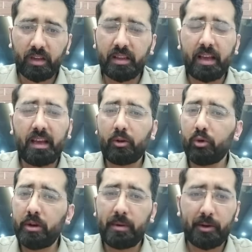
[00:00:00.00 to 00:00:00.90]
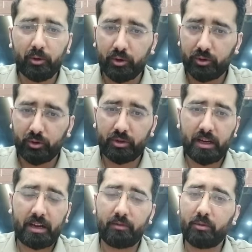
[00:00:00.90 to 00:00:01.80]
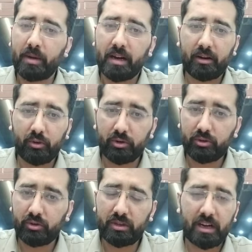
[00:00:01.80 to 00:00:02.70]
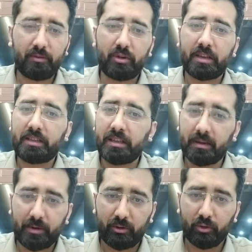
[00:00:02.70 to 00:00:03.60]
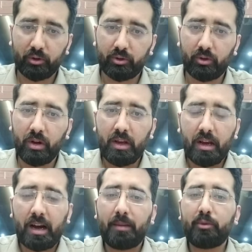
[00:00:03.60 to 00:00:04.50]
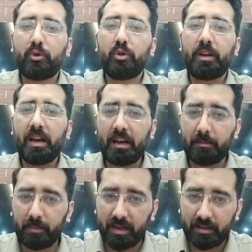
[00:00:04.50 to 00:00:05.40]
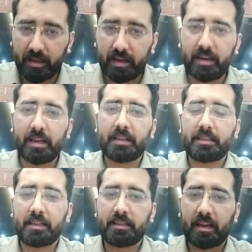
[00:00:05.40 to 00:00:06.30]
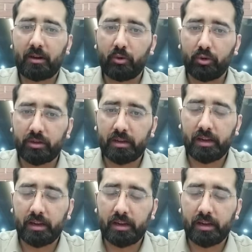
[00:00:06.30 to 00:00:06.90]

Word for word: देखें कोई भी कोर्स हो चाहे वो मेरा कोर्स हो चाहे वो किसी का भी कोर्स हो आप दुनिया के बेहतरीन एसिस्ट का कोर्स